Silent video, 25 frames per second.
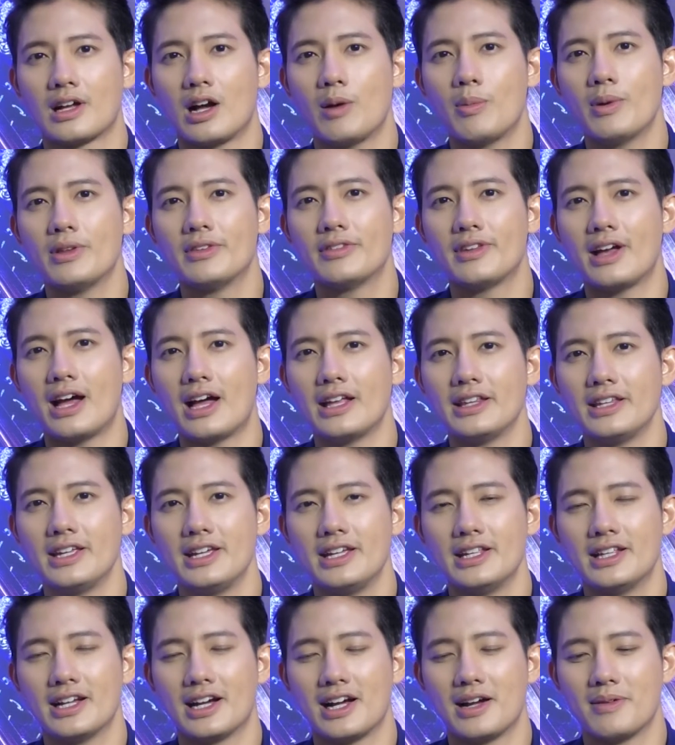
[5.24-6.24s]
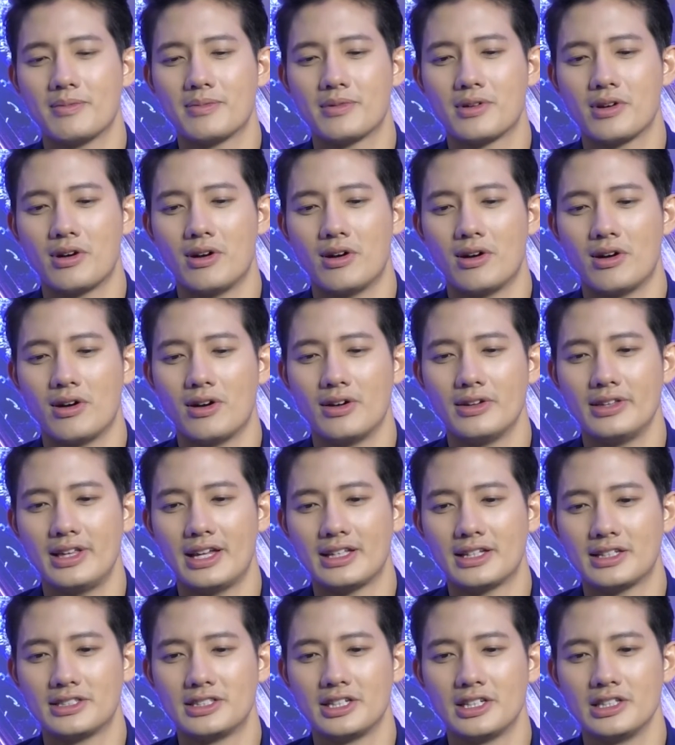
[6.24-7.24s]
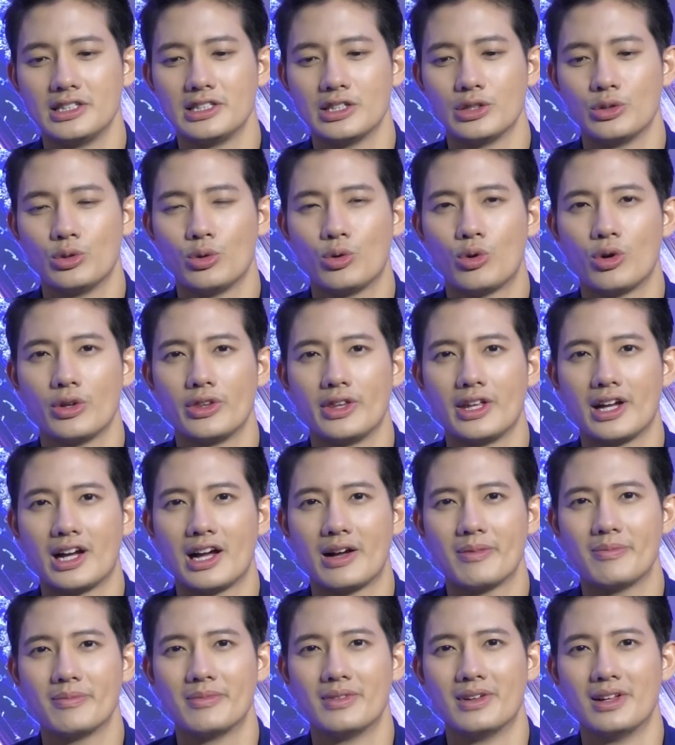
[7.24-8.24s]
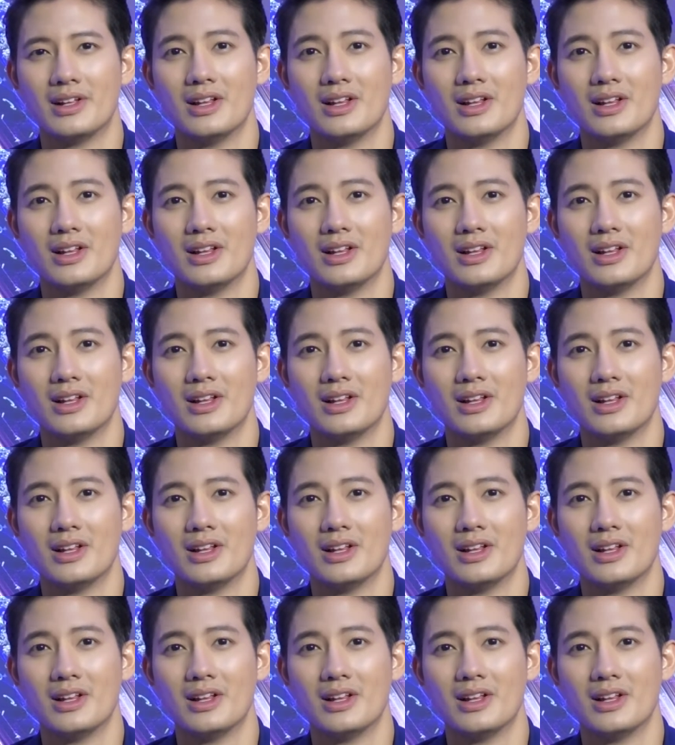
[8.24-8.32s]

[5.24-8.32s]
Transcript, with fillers: ข้าวพรรษานี้นะครับก็อยากจะเชิญทุกคนนะครับ